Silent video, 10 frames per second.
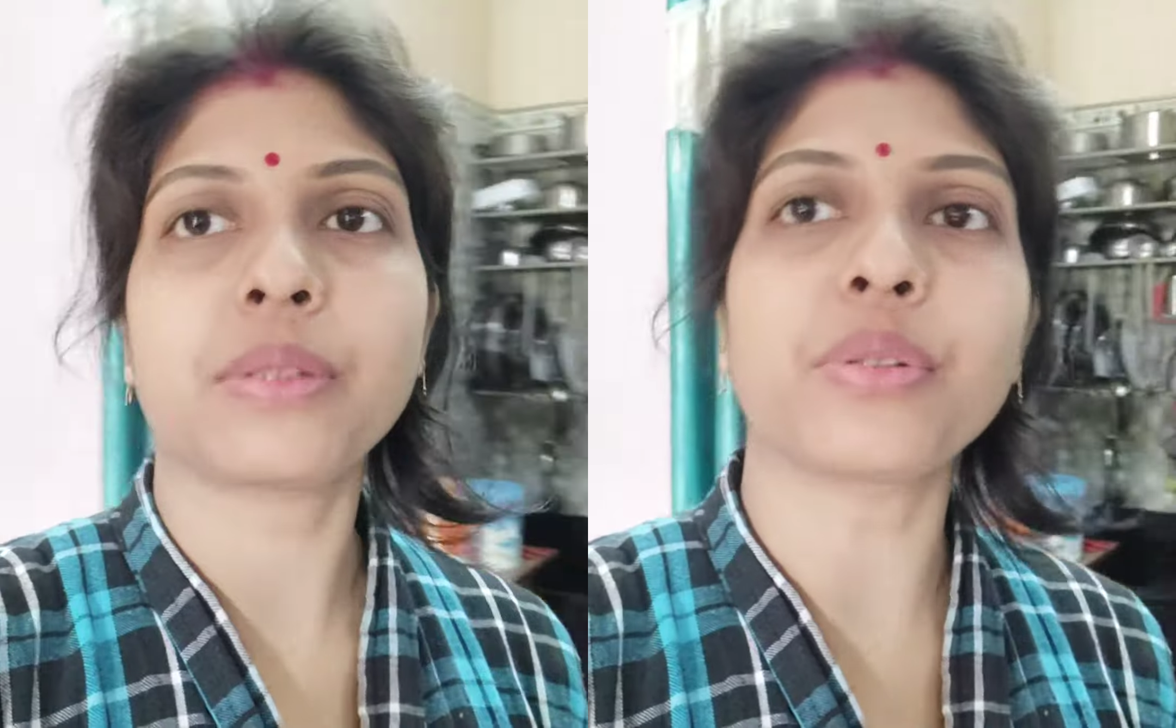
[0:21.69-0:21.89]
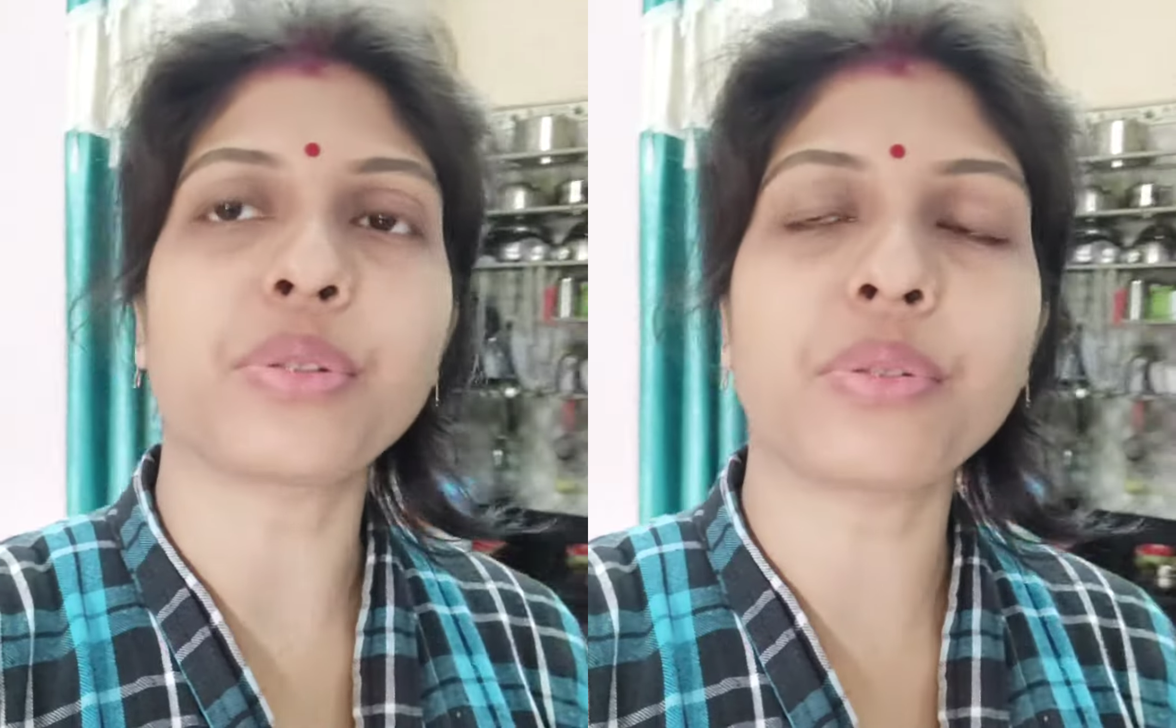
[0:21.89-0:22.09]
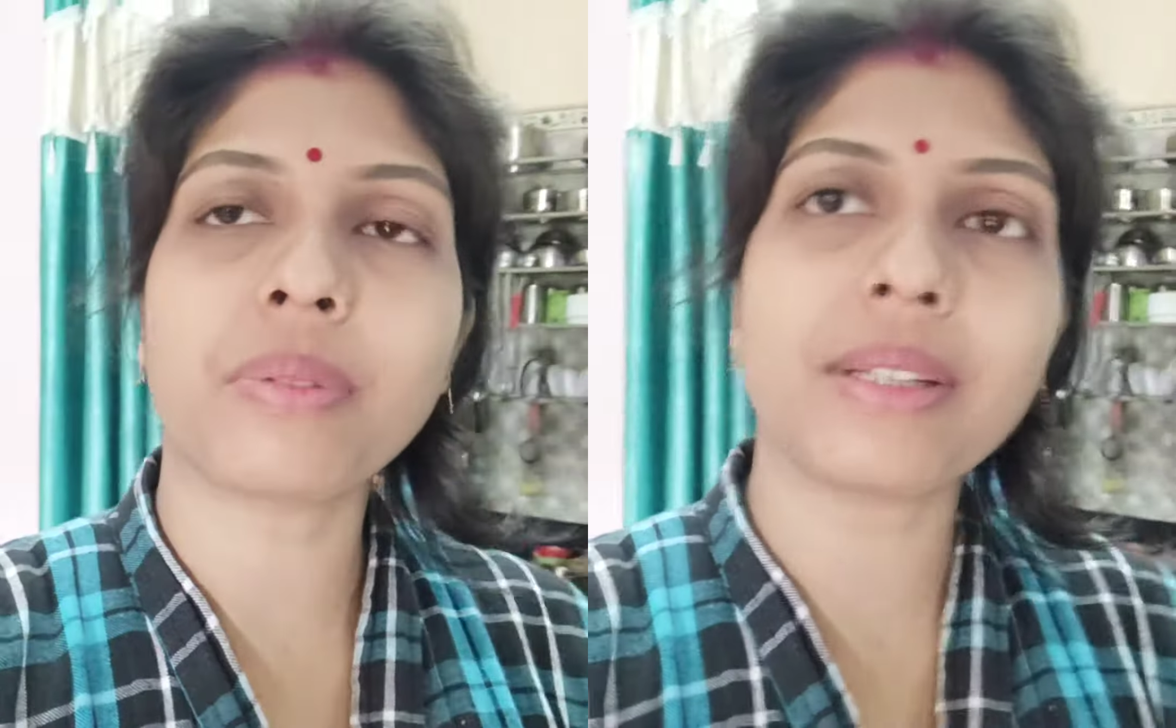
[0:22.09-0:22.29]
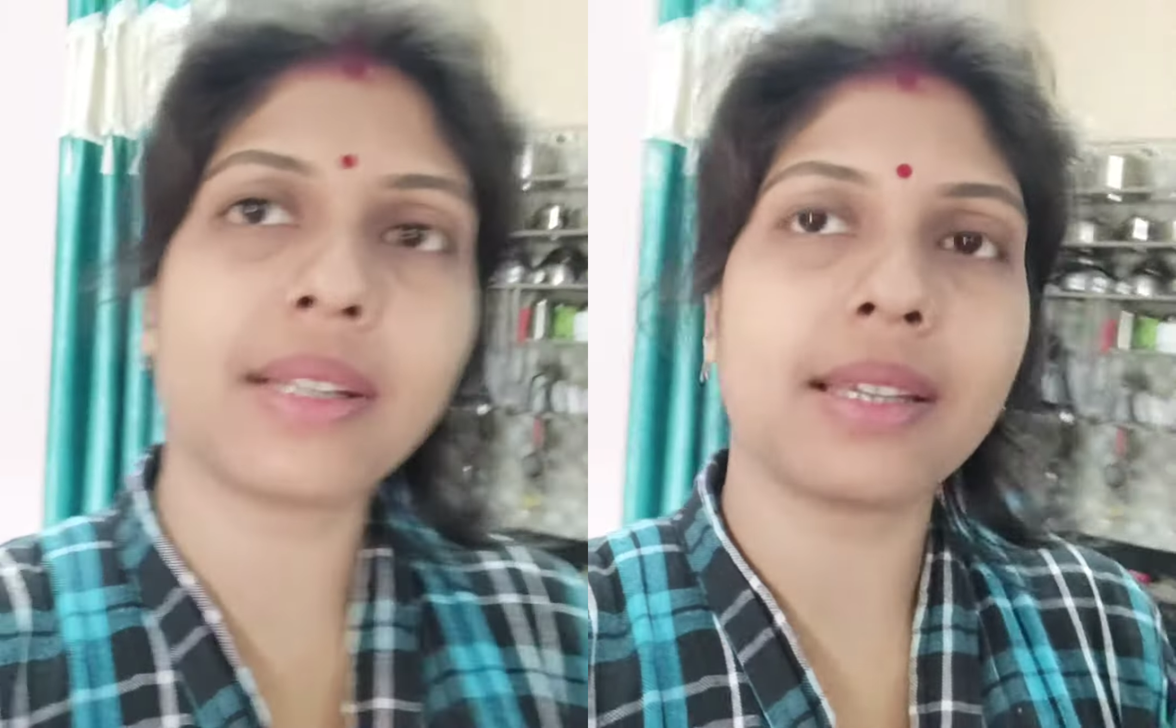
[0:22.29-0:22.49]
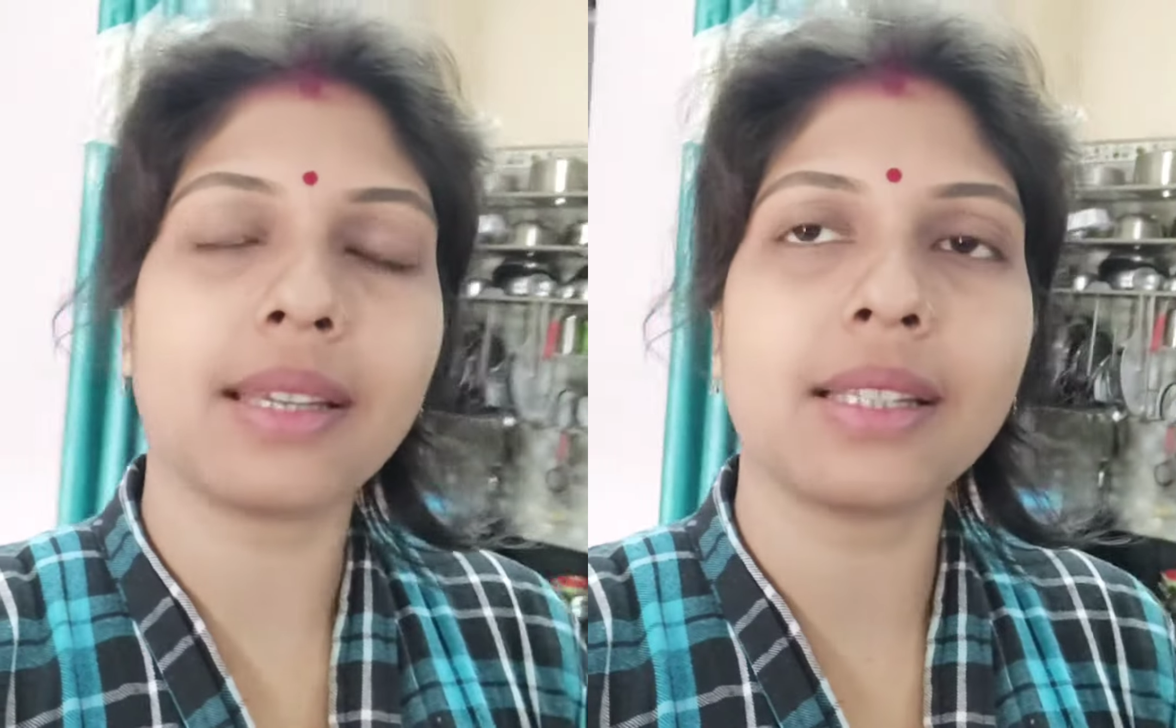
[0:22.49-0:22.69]

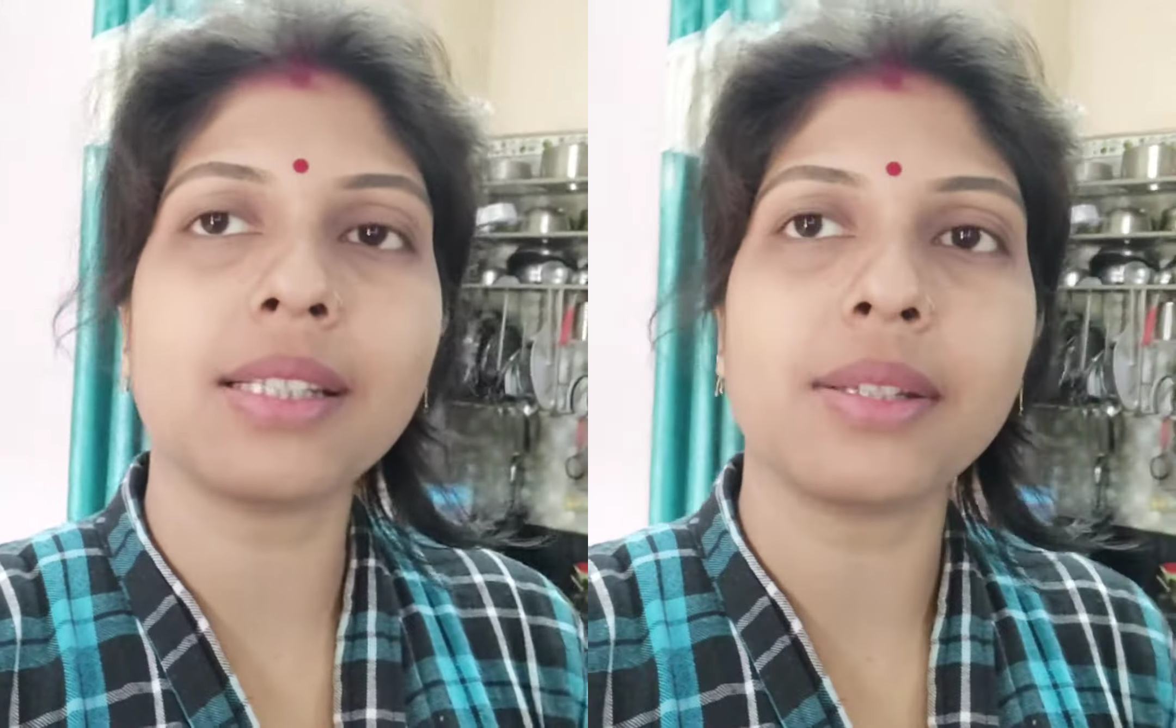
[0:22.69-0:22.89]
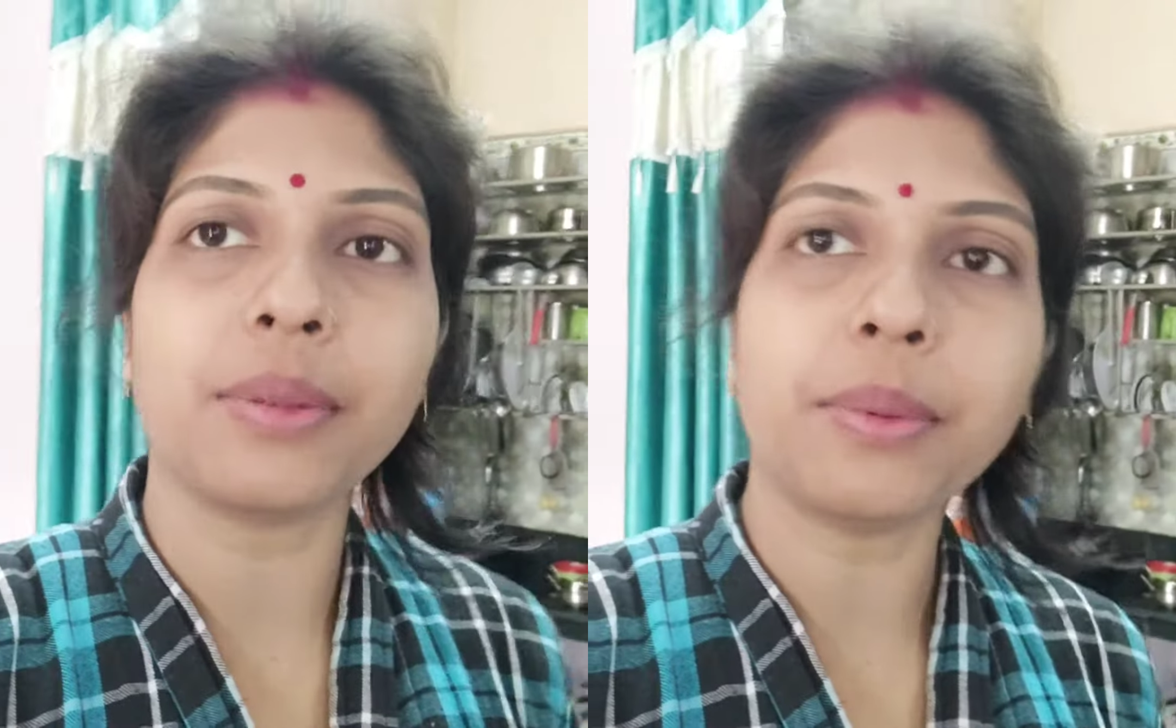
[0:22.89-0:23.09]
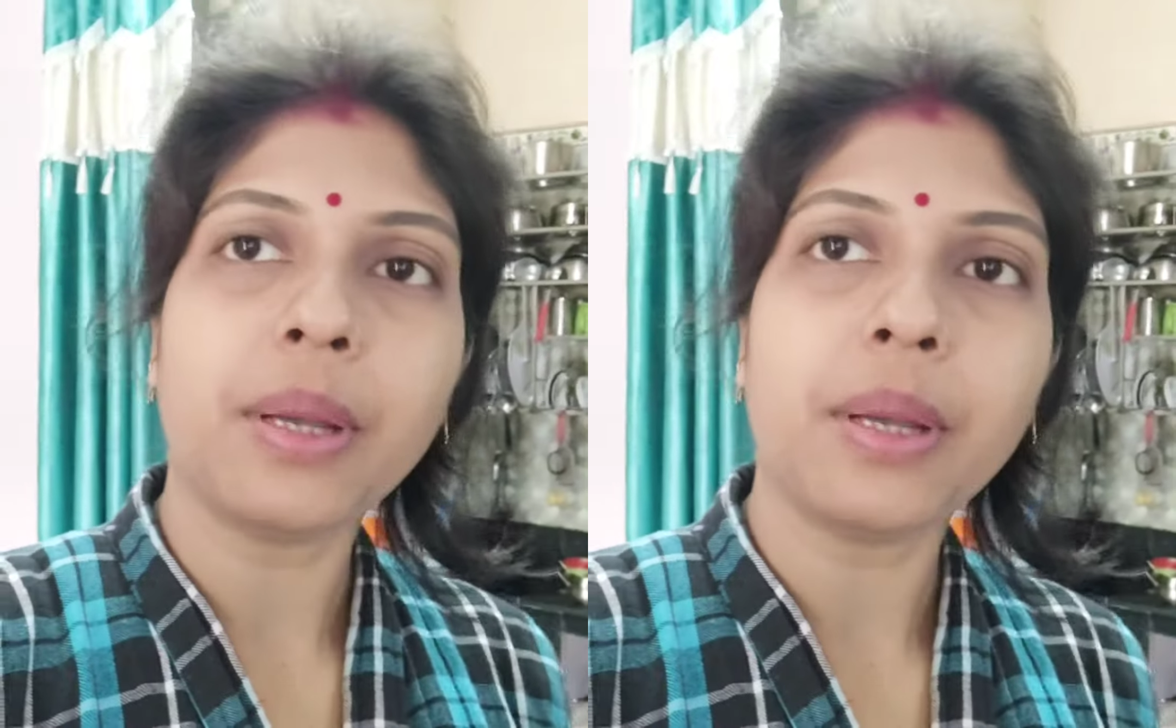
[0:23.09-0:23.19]
শ্বশুরবাড়িতে গিয়েছিল